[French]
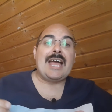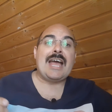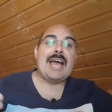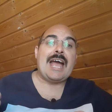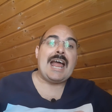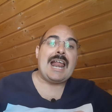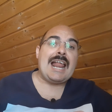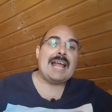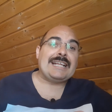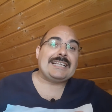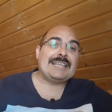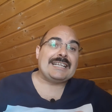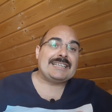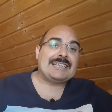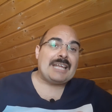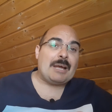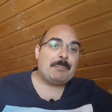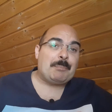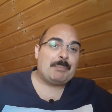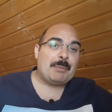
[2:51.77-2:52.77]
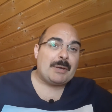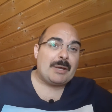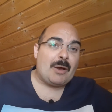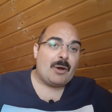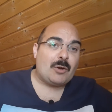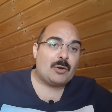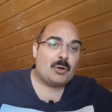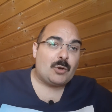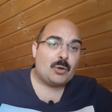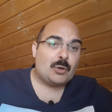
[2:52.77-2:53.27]
Elle a été tapée
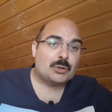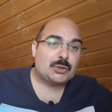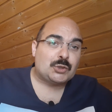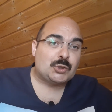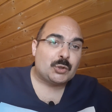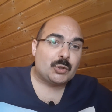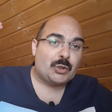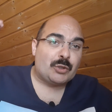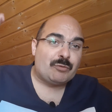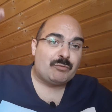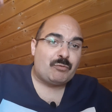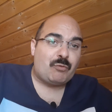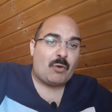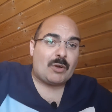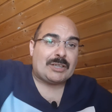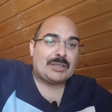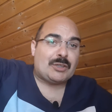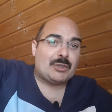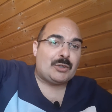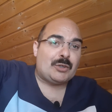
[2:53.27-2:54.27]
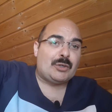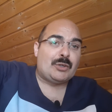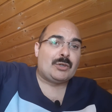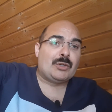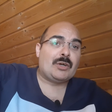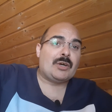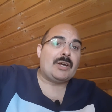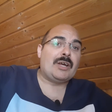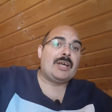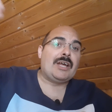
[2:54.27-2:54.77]
en cours sur une
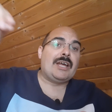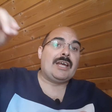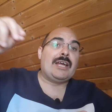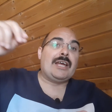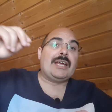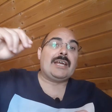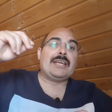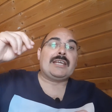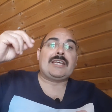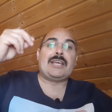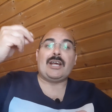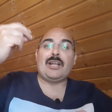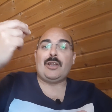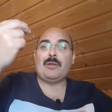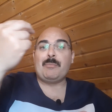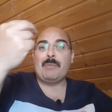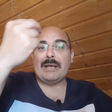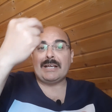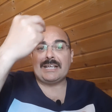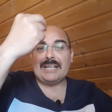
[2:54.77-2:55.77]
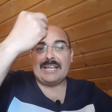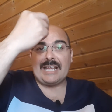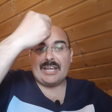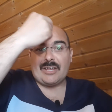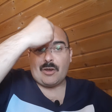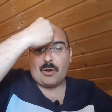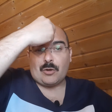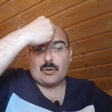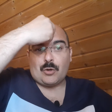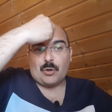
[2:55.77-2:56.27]
voiture. Que le mec, il a
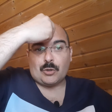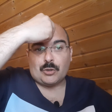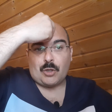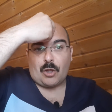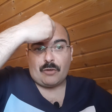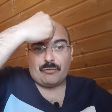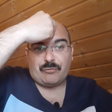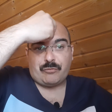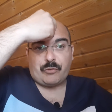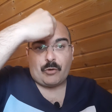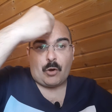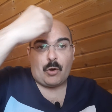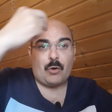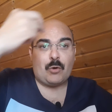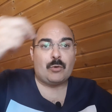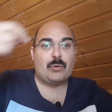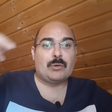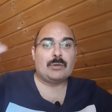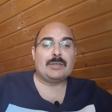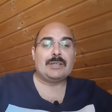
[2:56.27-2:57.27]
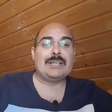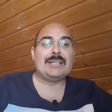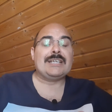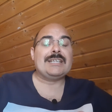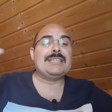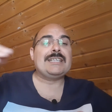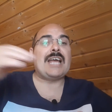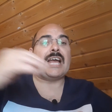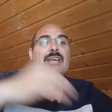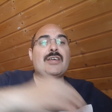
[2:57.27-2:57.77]
eu en cours dans le front.
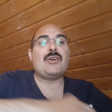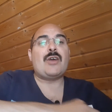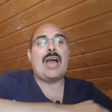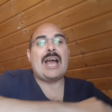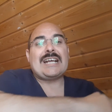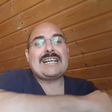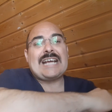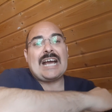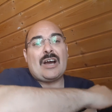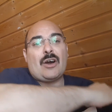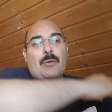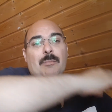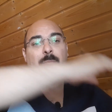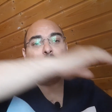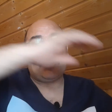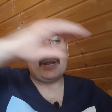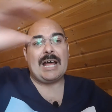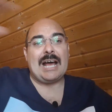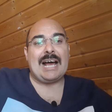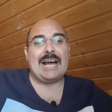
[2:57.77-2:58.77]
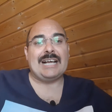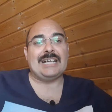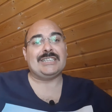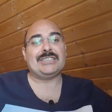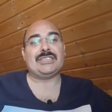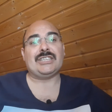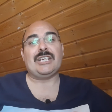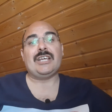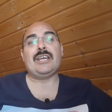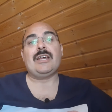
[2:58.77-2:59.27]
Il y a eu un
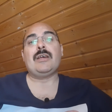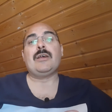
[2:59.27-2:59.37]
carambolage.